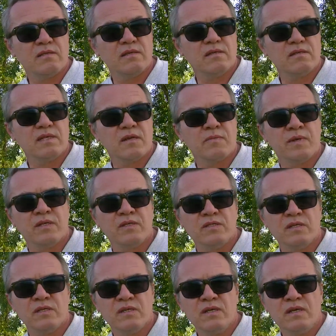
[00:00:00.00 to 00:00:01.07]
No tak
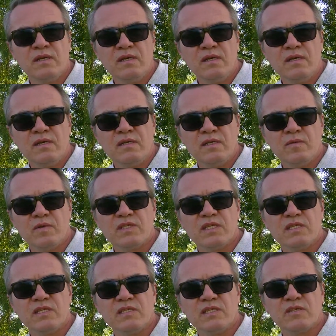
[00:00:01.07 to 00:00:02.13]
będzie.
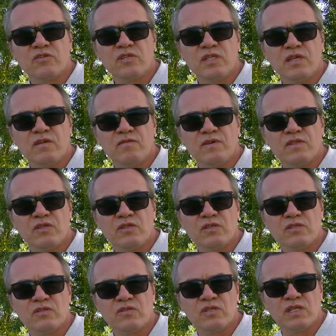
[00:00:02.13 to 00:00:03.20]
Niebocentę zaczynałem w
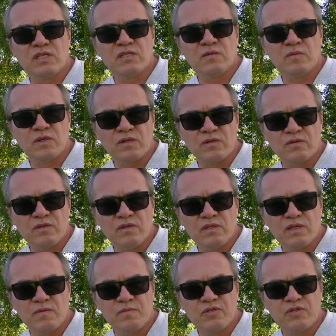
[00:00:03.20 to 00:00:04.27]
2013 roku i
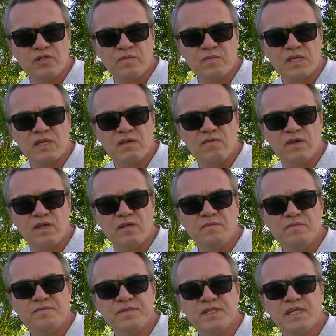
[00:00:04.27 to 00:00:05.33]
tam puściłem taki
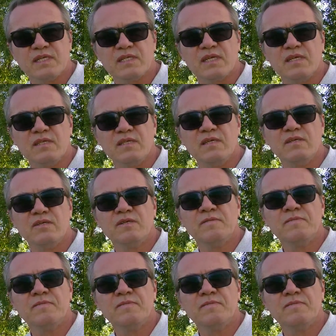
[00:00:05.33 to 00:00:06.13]
film raz kiedyś.